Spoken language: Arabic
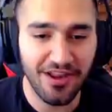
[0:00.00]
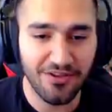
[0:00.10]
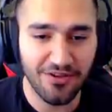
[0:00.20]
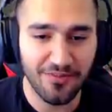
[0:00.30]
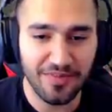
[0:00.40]

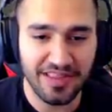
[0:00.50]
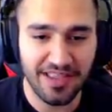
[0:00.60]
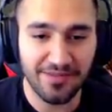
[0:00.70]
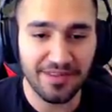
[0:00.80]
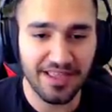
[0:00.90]
اليكو
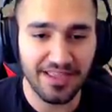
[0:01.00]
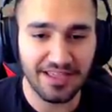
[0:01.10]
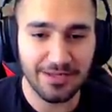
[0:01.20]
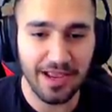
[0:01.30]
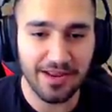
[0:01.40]
200
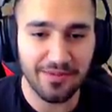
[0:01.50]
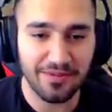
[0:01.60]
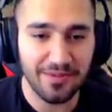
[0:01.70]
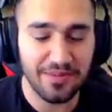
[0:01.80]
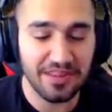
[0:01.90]
200 يعني
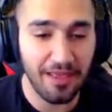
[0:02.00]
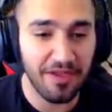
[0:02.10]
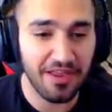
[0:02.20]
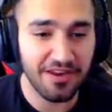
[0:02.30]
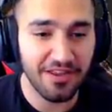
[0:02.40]
كثير
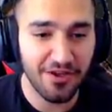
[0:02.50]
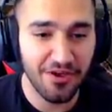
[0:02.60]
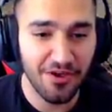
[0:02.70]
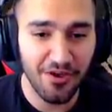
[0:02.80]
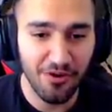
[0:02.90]
بيتابعني
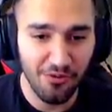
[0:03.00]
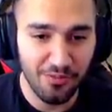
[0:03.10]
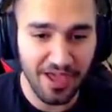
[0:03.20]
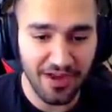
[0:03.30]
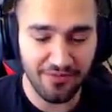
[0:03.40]

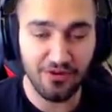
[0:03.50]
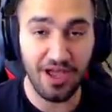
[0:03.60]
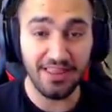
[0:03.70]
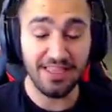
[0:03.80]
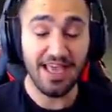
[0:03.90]
وبيعرف انه
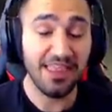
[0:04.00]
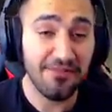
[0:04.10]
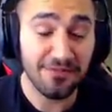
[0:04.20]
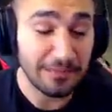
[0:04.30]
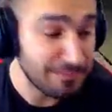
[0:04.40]
عندي
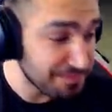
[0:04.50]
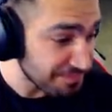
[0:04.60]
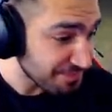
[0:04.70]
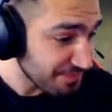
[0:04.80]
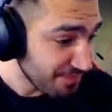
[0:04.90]
هدف
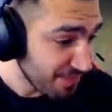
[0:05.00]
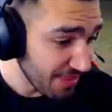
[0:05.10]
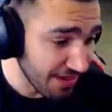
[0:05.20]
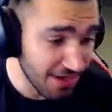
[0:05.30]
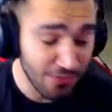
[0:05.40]
انه